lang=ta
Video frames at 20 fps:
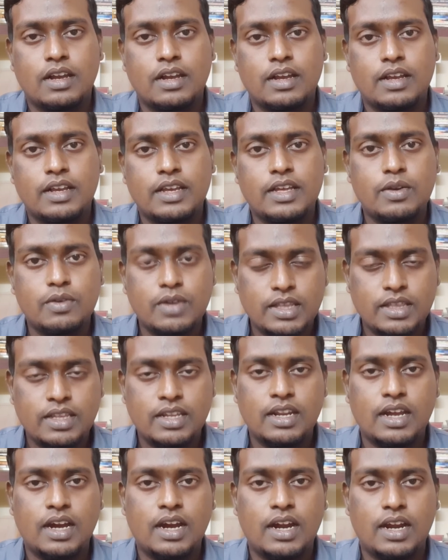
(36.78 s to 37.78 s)
இருபத்தி
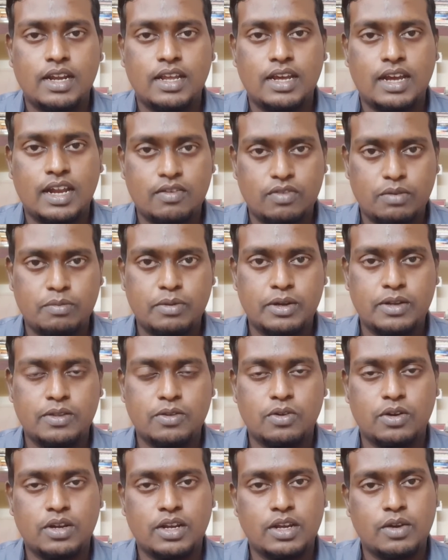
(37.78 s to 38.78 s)
நாலு ஆல்ஃபபெட்ஸ்
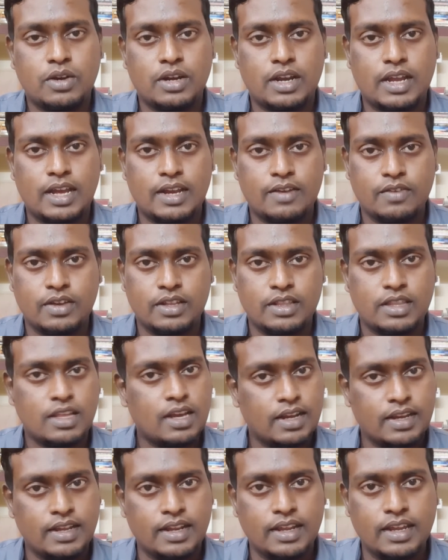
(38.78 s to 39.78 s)
கொண்ட ஒரு லாங்குவேஜ்
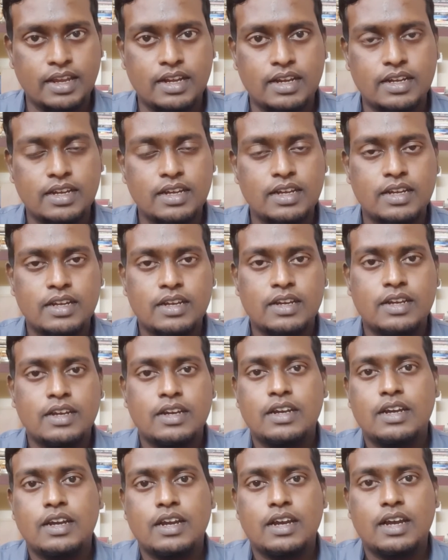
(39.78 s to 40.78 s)
தான் க்ரீக்கு
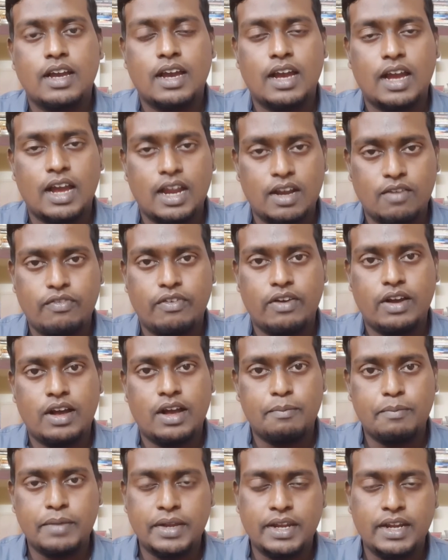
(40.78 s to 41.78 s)
ஆல்ஃபா
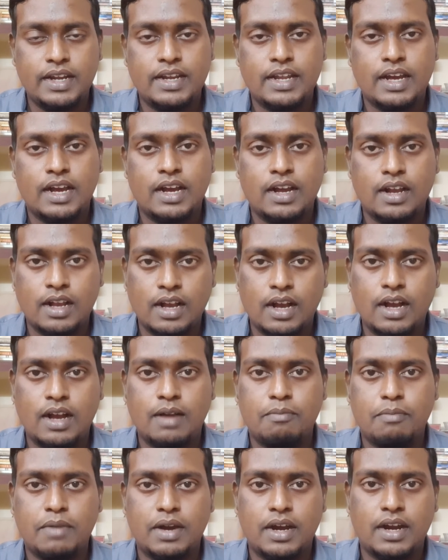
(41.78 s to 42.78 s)
பீட்டா
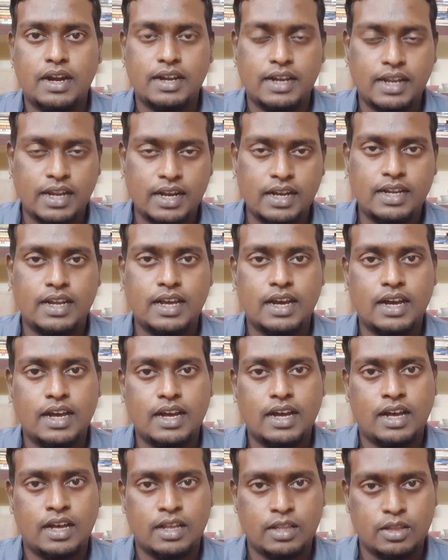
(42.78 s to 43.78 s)
காமா டெல்டா
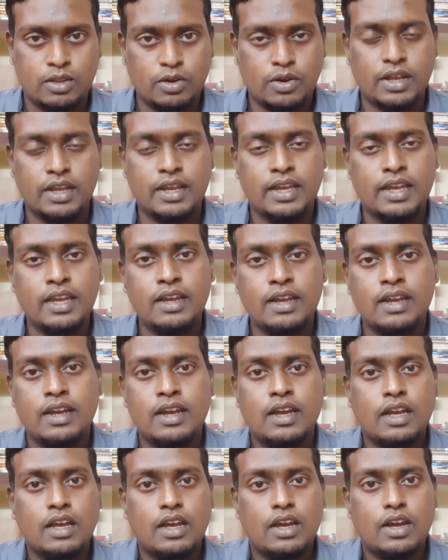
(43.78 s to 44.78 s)
அது தொடங்கி
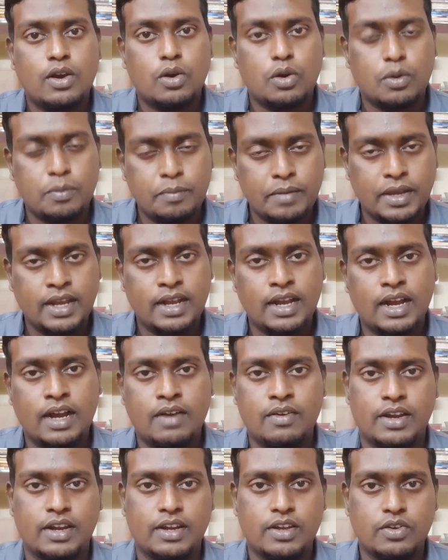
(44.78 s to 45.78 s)
ஒமேகா
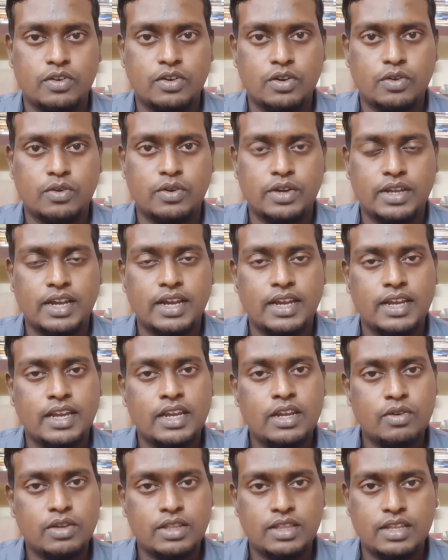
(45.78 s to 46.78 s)
வரைக்கும் இருக்கக்கூடிய
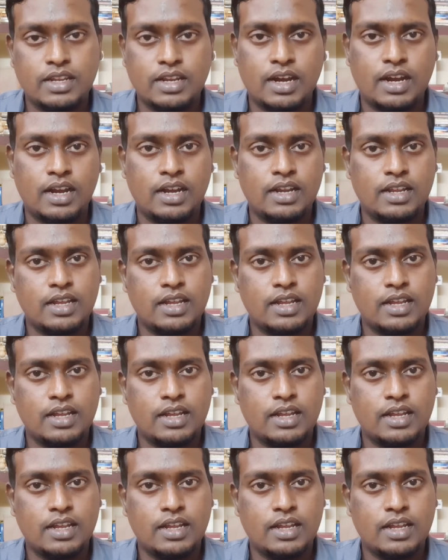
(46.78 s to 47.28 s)
இருபத்தி நாலு